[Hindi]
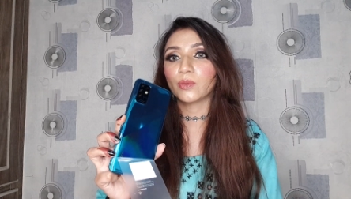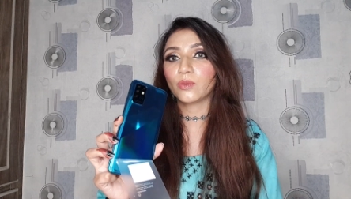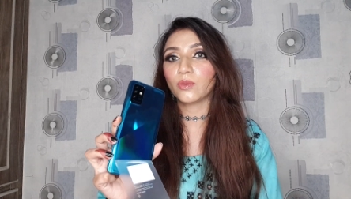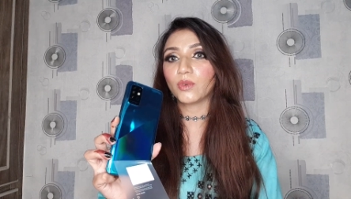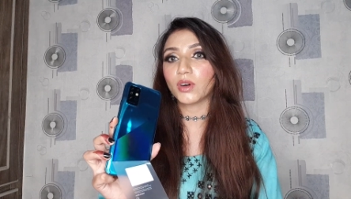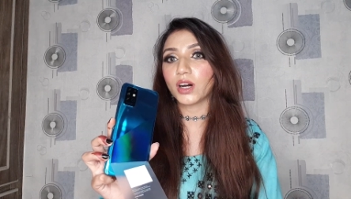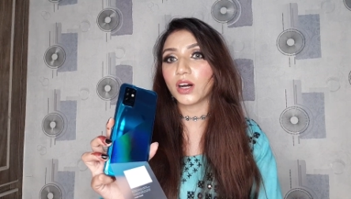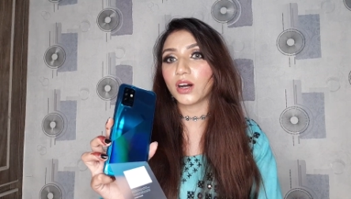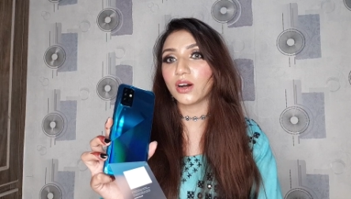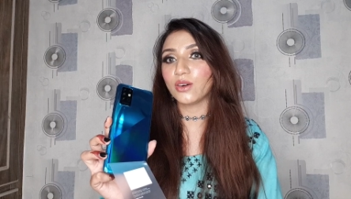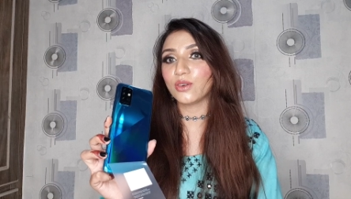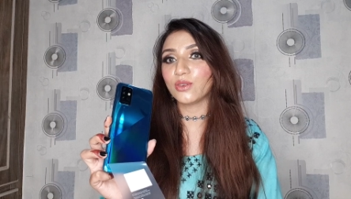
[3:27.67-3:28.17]

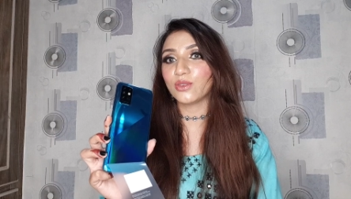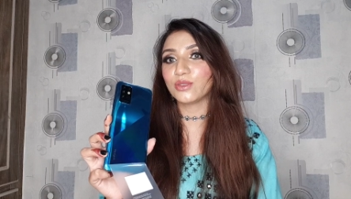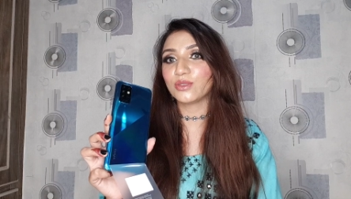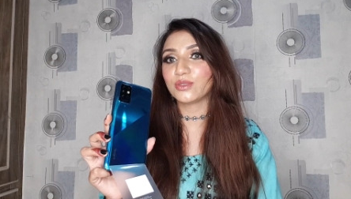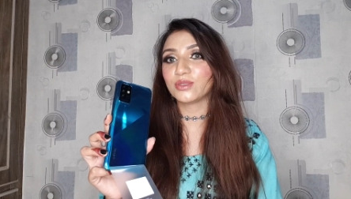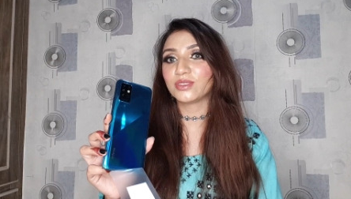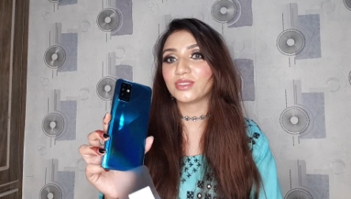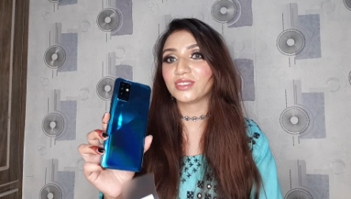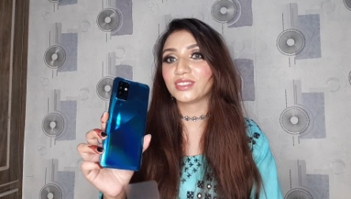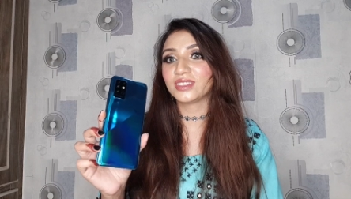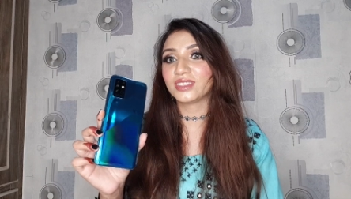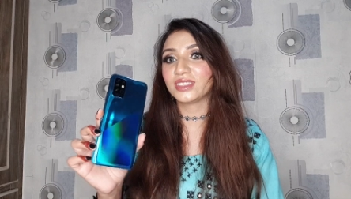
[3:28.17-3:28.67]
वाओ
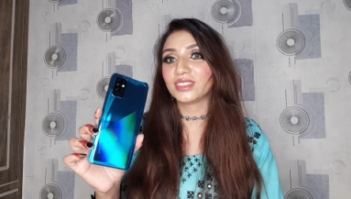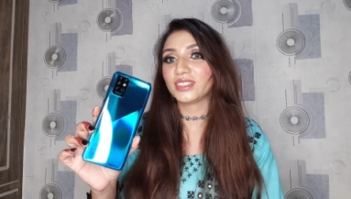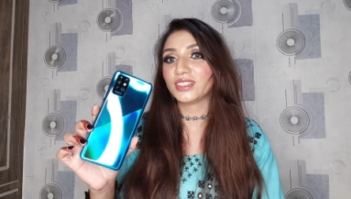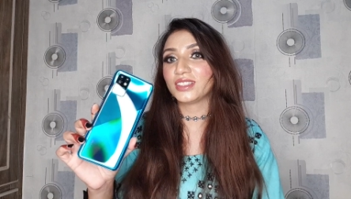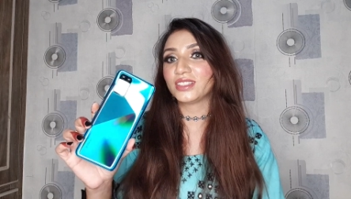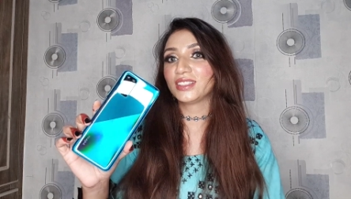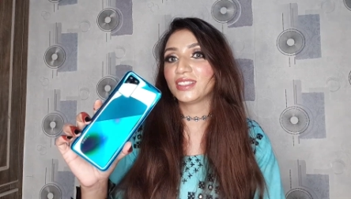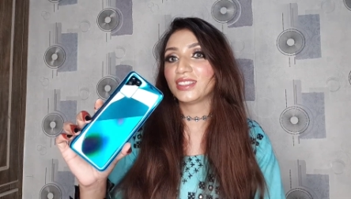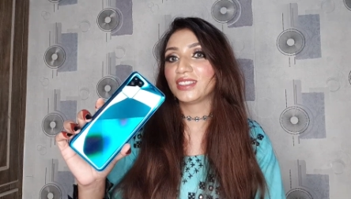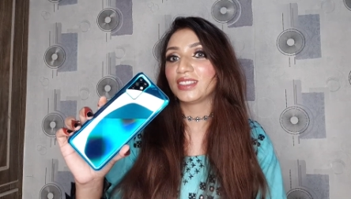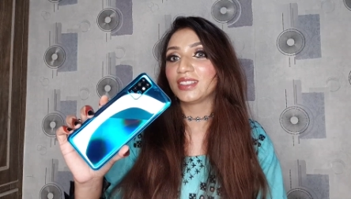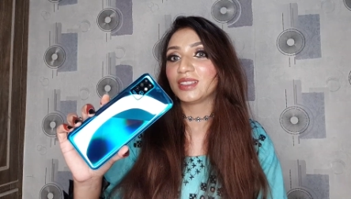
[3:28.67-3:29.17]

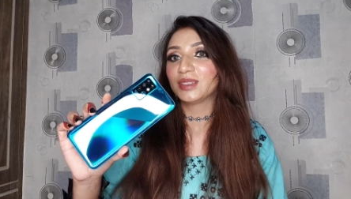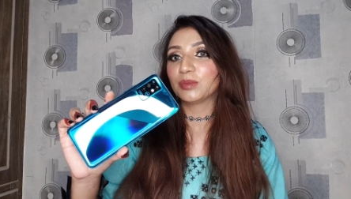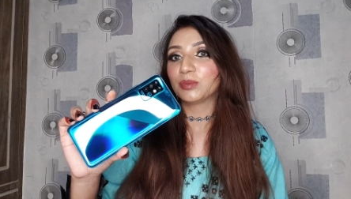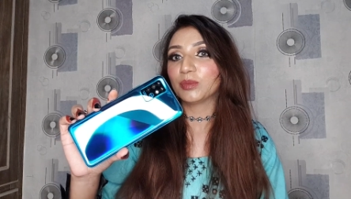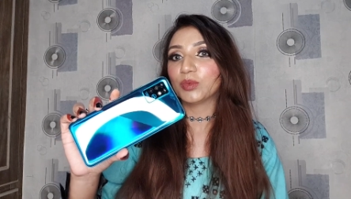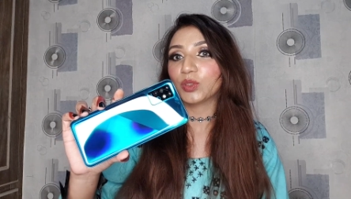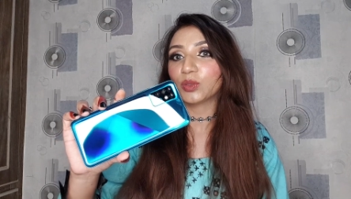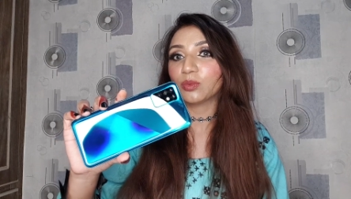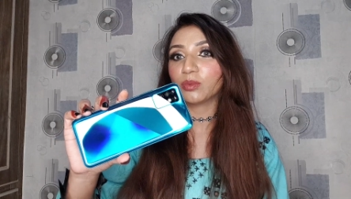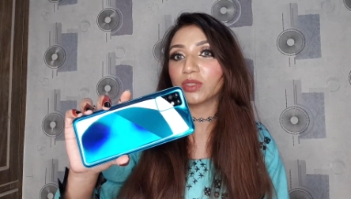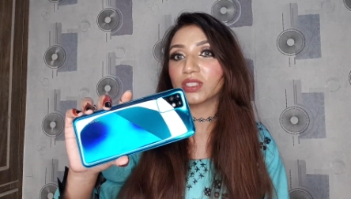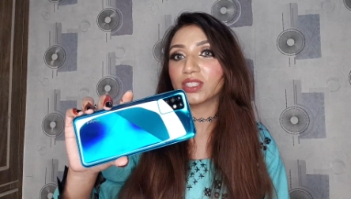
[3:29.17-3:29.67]

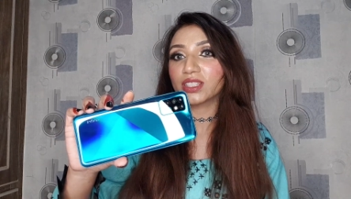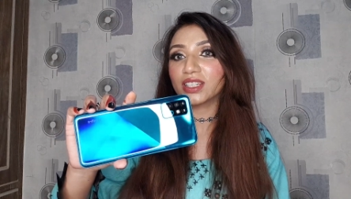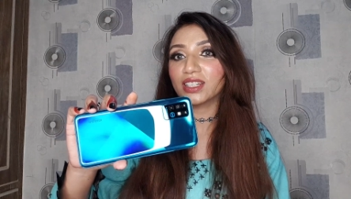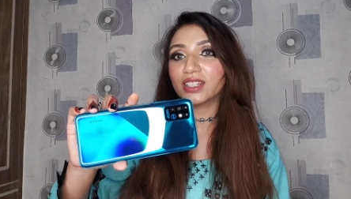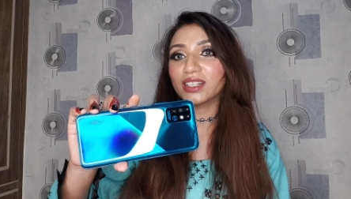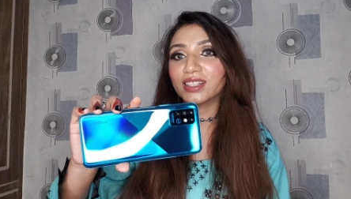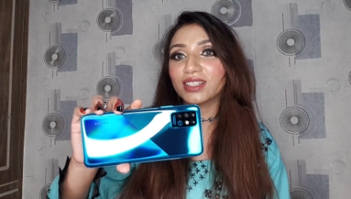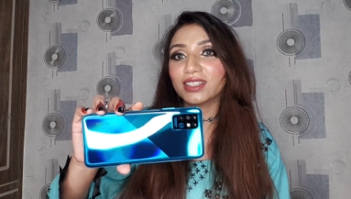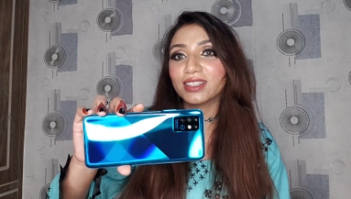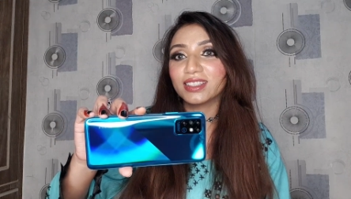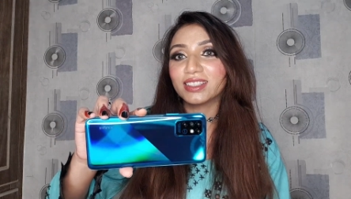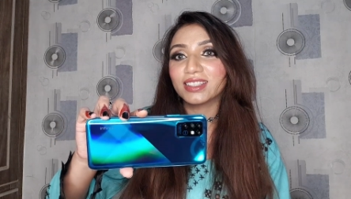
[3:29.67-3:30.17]
बहुत मज़े
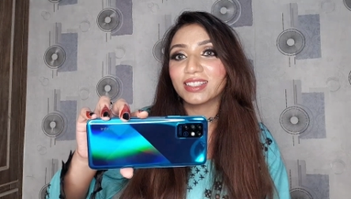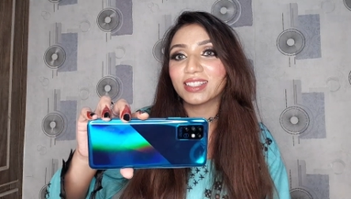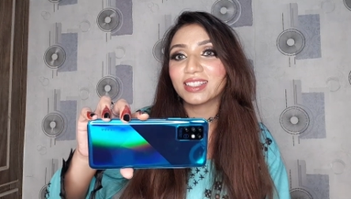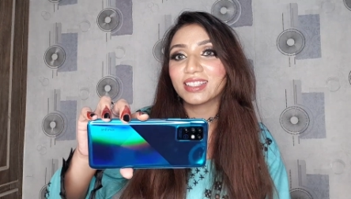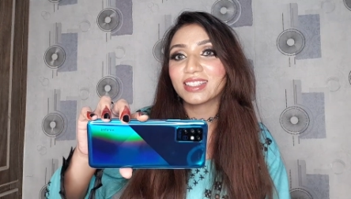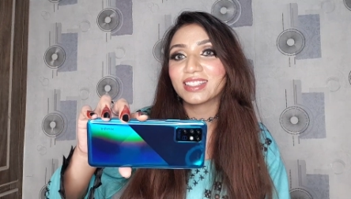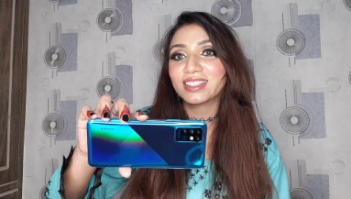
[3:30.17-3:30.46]
का कलर है